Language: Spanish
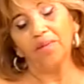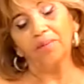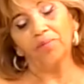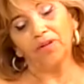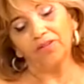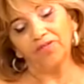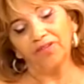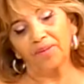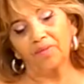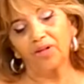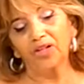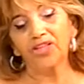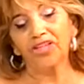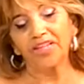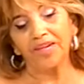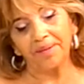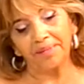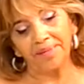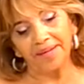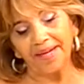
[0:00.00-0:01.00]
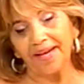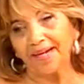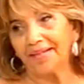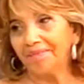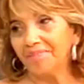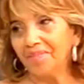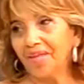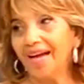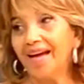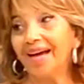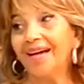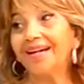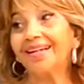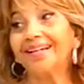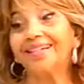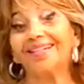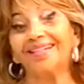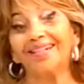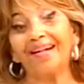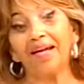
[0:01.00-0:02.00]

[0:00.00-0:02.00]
por favor, se vean. primera formadora.